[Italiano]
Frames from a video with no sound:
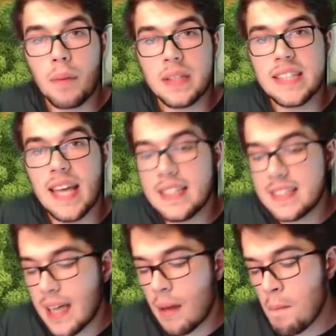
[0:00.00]

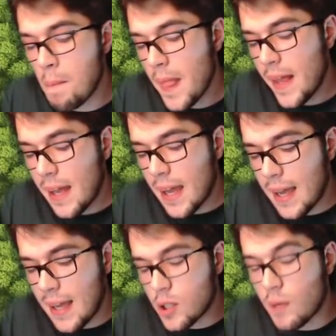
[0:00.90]
pazienza,
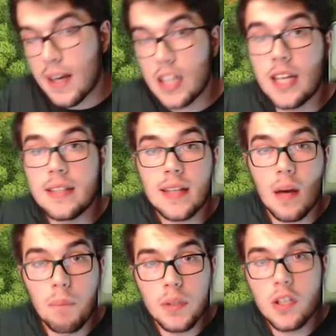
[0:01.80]
eh, trovare gente che ha
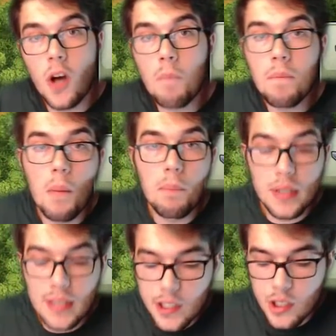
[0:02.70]
un po' di coppe, un po'
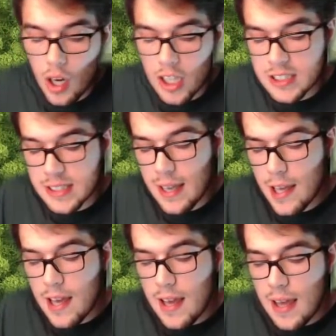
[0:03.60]
di risorse,
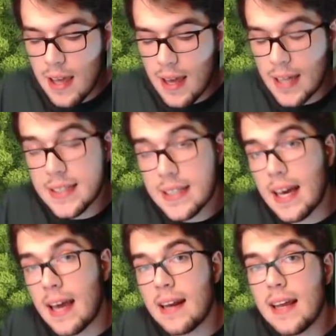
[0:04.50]
eh,
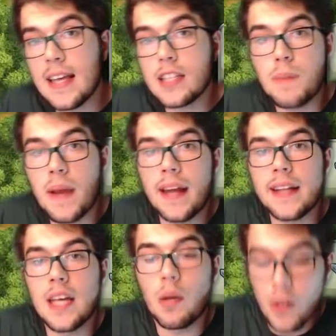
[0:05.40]
attaccarle e sperare
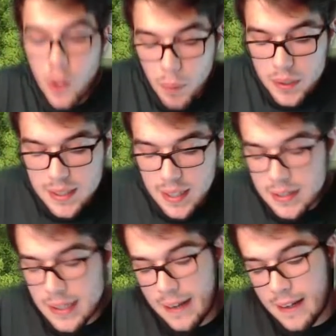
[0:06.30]
che quando poi ti
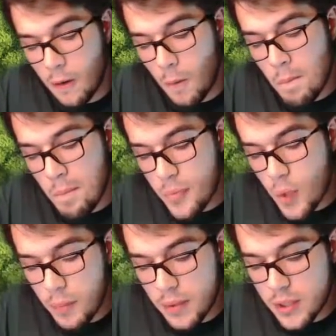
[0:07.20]
riattaccano
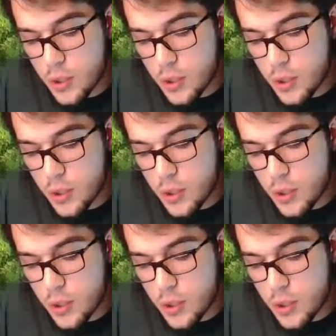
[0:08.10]
non ti